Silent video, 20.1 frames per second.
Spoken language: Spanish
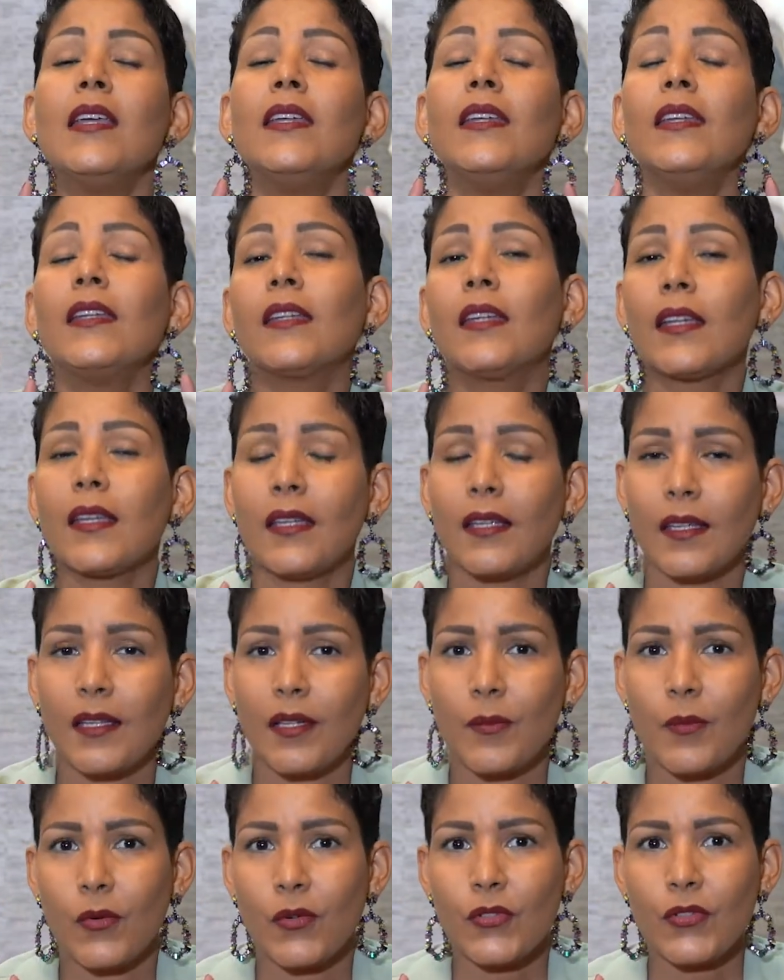y
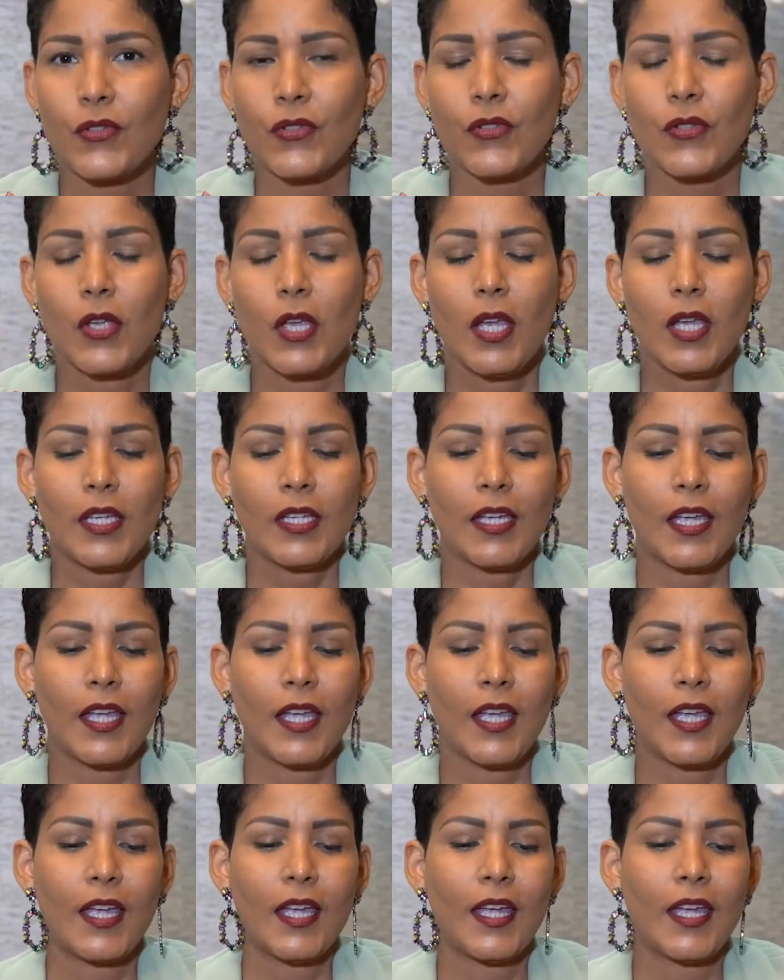creemos
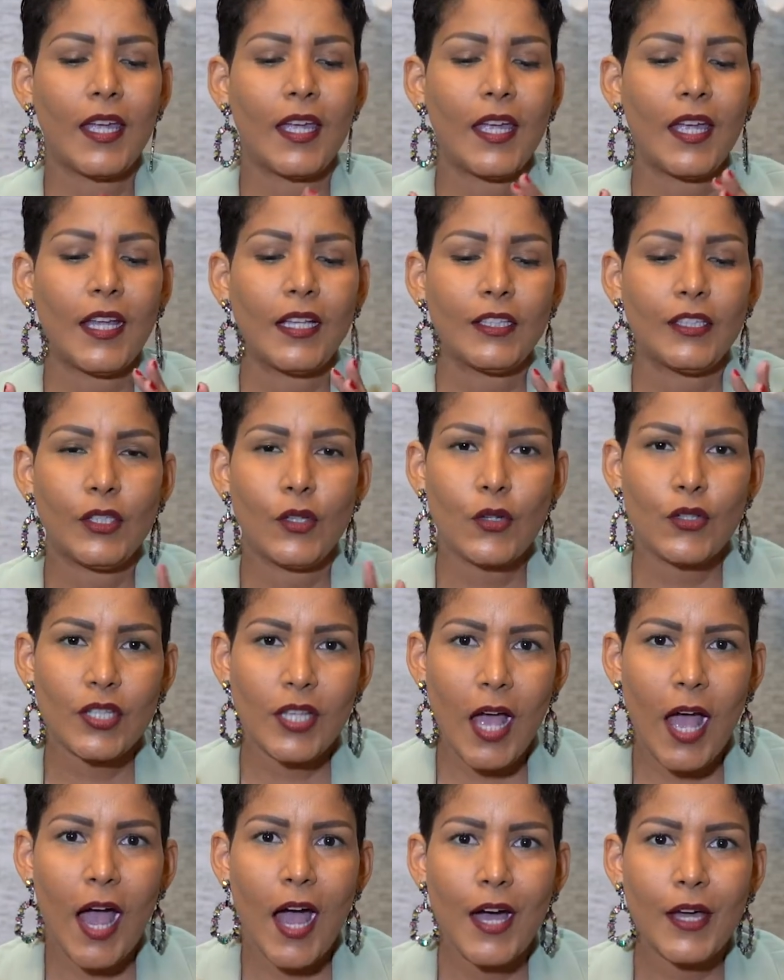que el
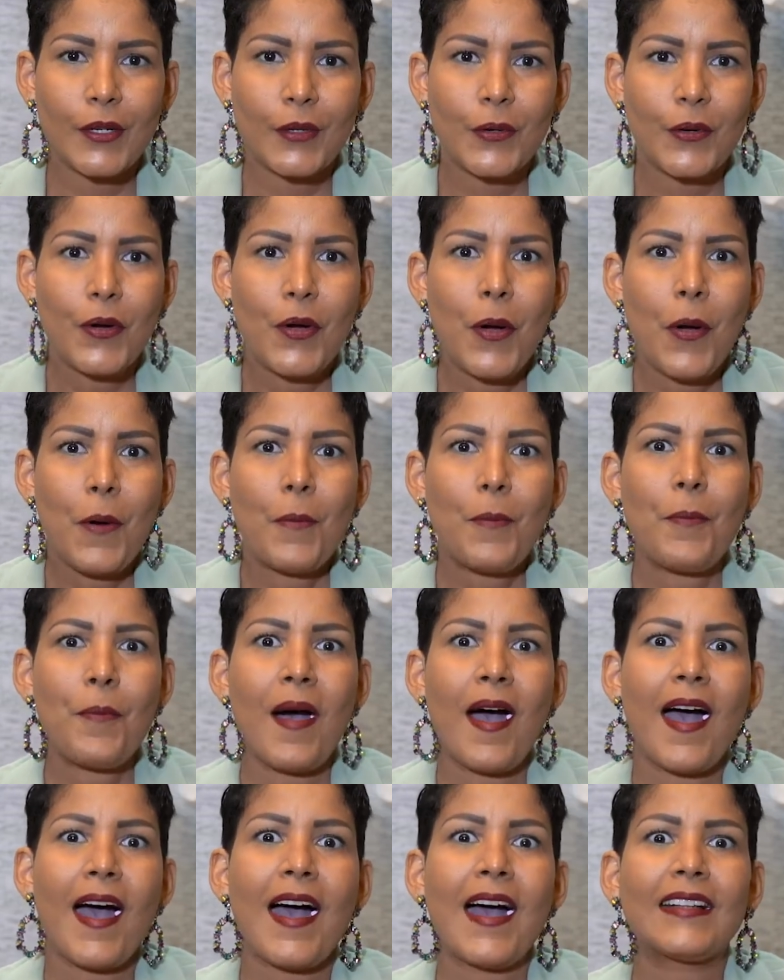dios Jano
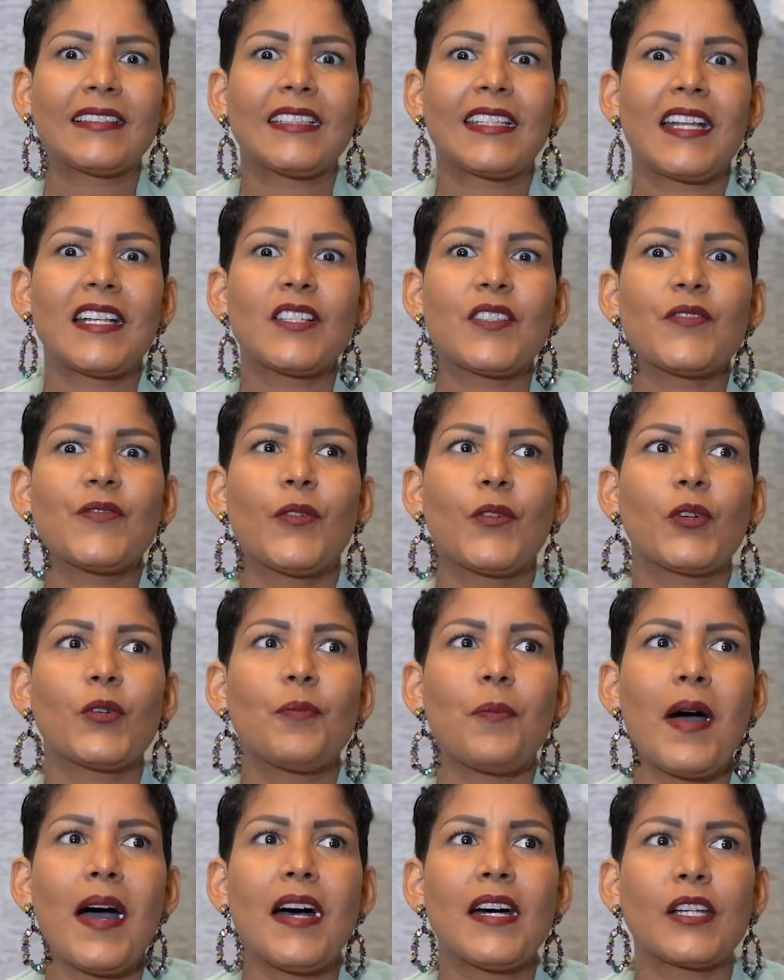va a
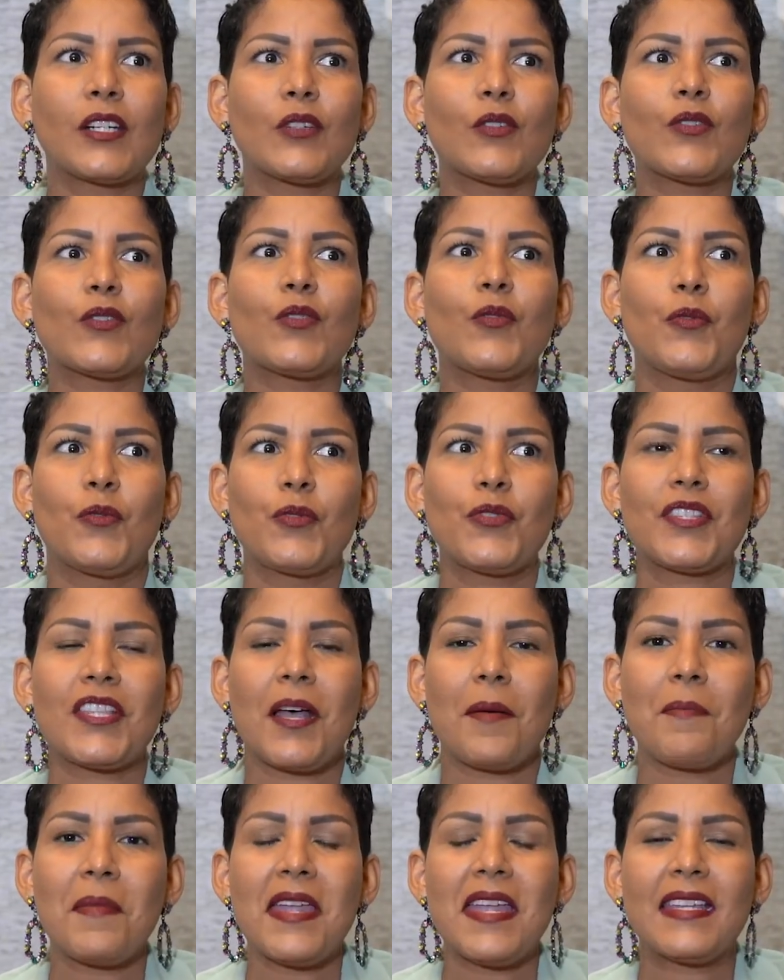transformarnos
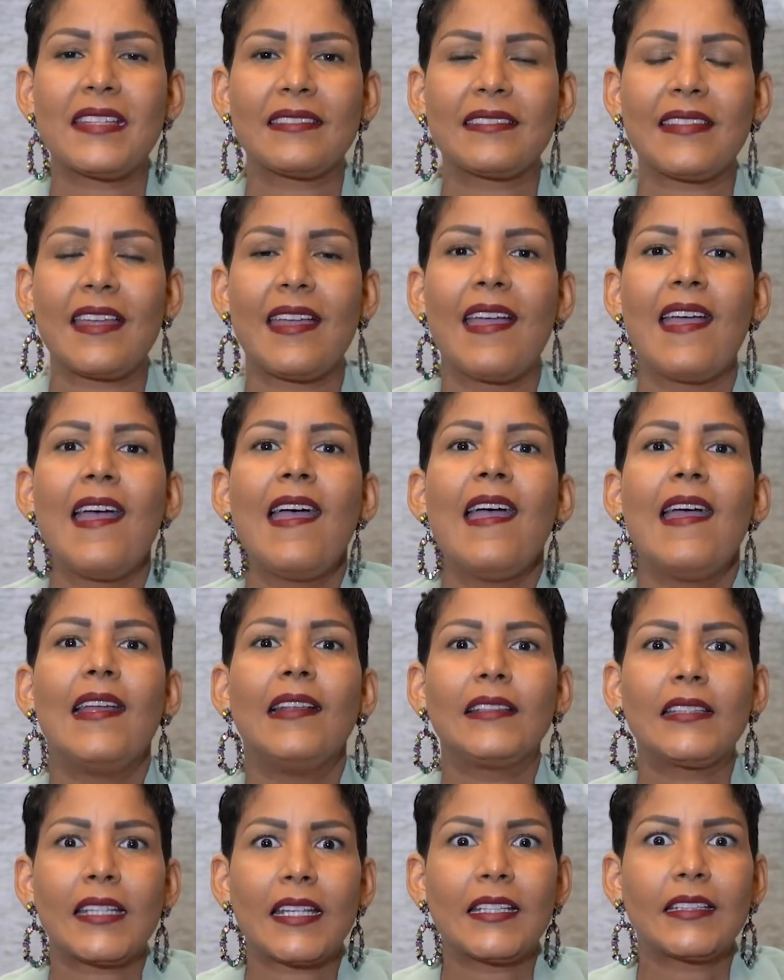justamente
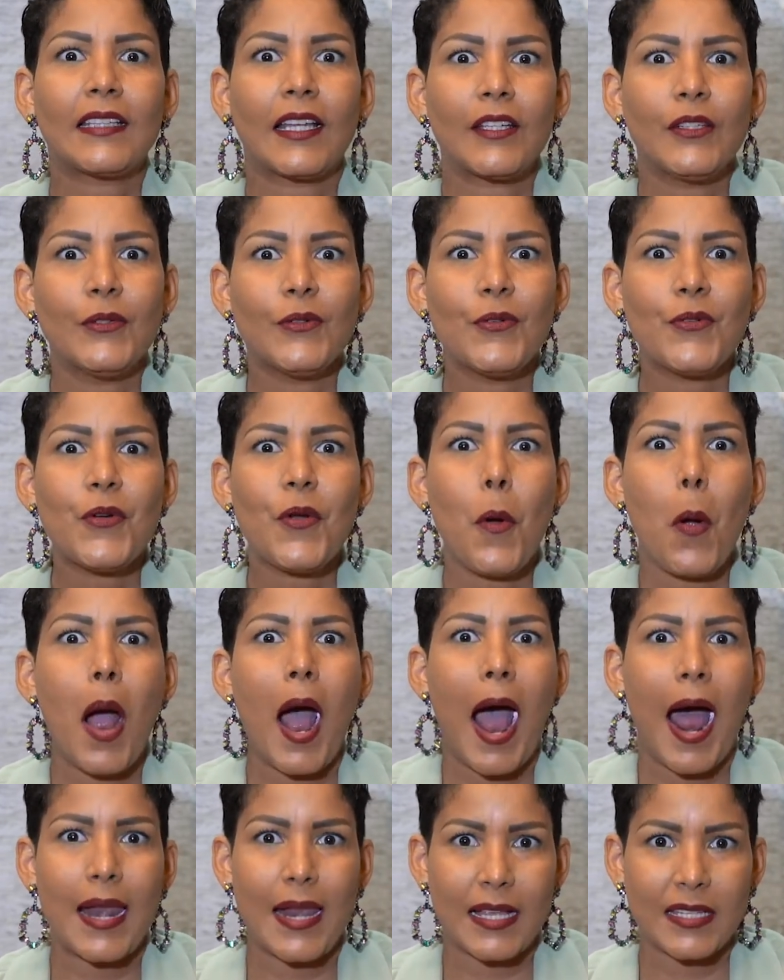el 31
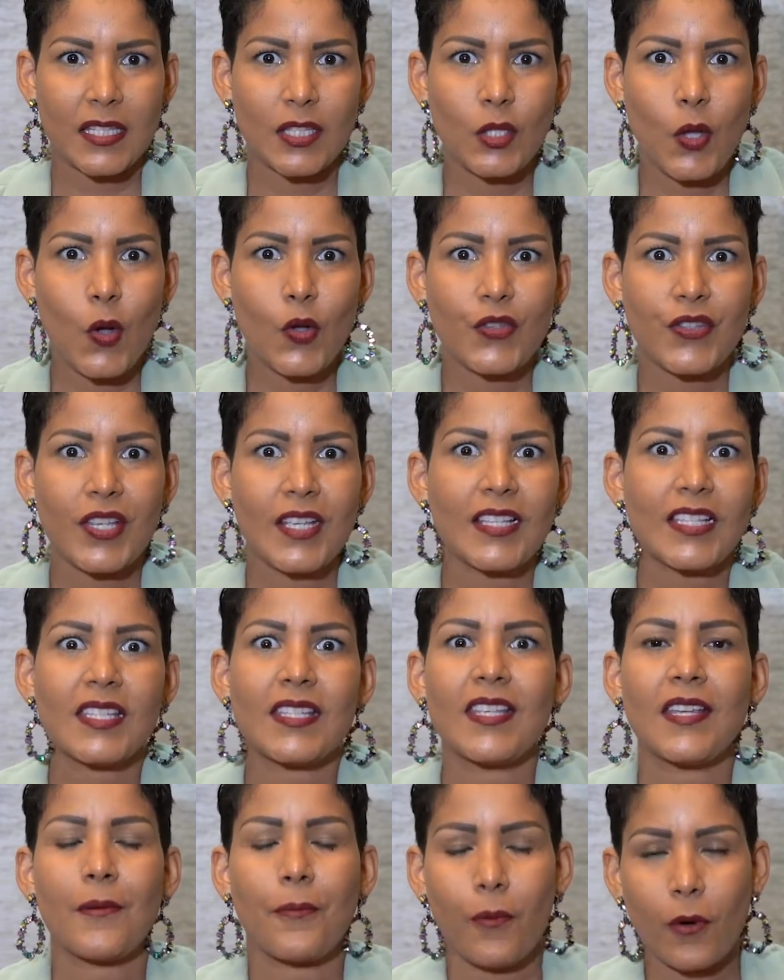a las 12,
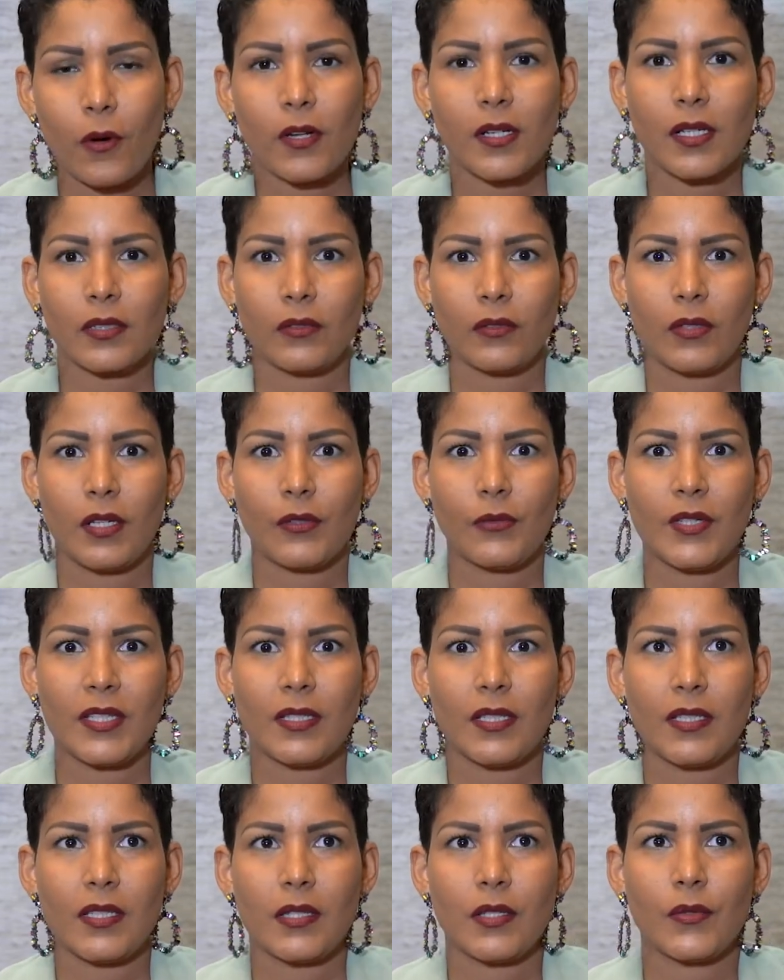se borra toda
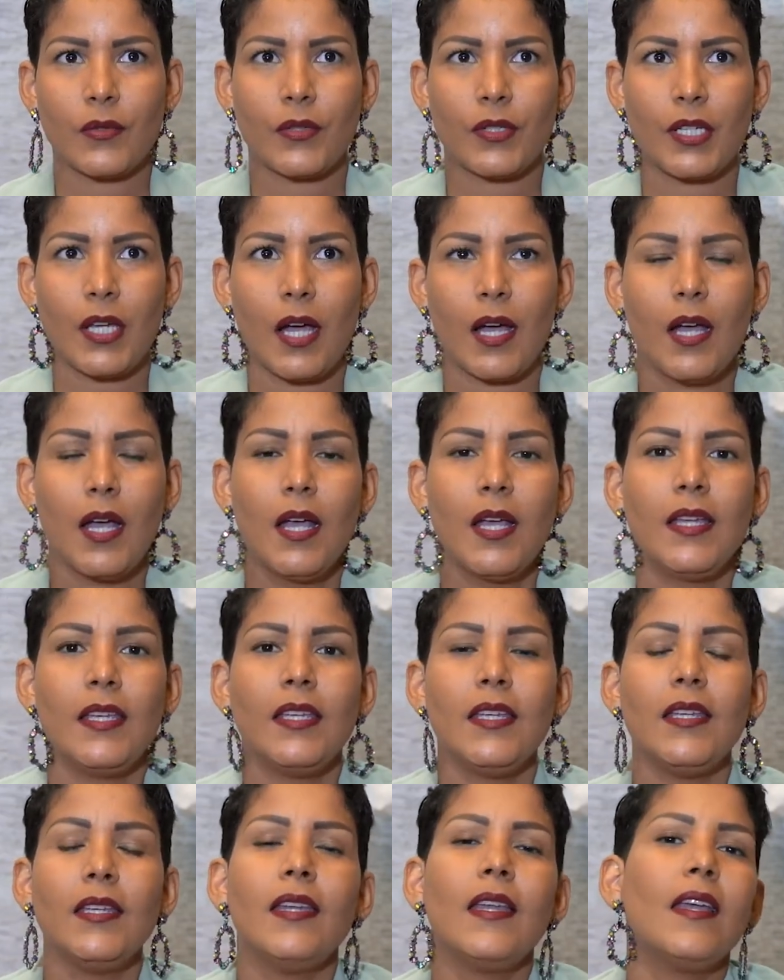nuestra historia
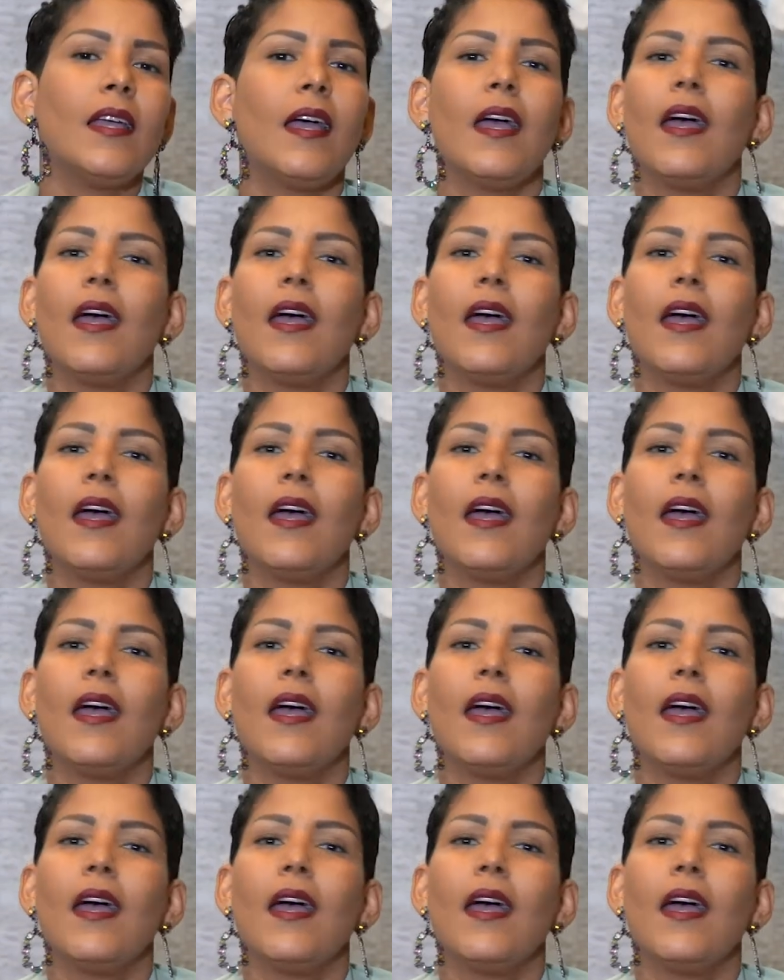y